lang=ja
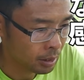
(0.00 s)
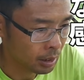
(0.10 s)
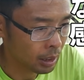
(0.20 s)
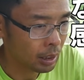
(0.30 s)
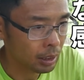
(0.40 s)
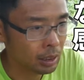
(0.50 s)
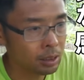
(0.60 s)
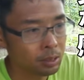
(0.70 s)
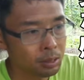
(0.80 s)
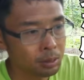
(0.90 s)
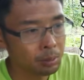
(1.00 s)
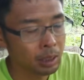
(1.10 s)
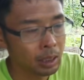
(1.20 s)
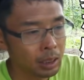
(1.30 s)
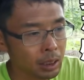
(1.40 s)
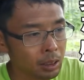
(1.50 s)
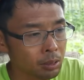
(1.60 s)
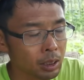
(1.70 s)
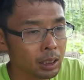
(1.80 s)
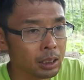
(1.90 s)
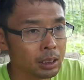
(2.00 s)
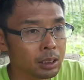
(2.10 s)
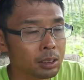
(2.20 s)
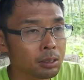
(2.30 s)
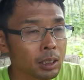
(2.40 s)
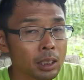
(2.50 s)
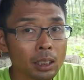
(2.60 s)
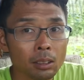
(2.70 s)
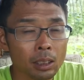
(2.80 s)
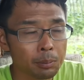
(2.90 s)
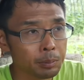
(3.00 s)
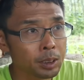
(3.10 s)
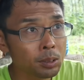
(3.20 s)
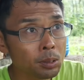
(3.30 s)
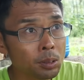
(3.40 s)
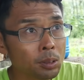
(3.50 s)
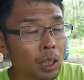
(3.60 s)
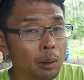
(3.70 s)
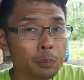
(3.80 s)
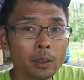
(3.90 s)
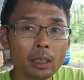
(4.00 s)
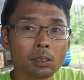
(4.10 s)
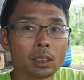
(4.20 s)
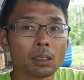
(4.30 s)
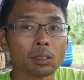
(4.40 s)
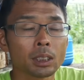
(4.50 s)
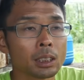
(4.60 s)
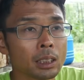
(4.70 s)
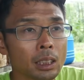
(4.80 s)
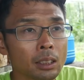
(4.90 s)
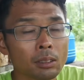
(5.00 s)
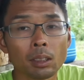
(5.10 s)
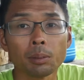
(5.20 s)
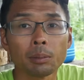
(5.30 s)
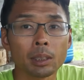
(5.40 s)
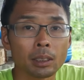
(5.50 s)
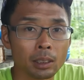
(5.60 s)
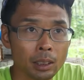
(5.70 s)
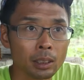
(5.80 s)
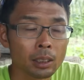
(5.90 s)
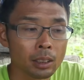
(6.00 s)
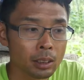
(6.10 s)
うん、だからねその、まあ、反対とかするのはいいんだけどね情報をアップデートしてほしいなとは思いますね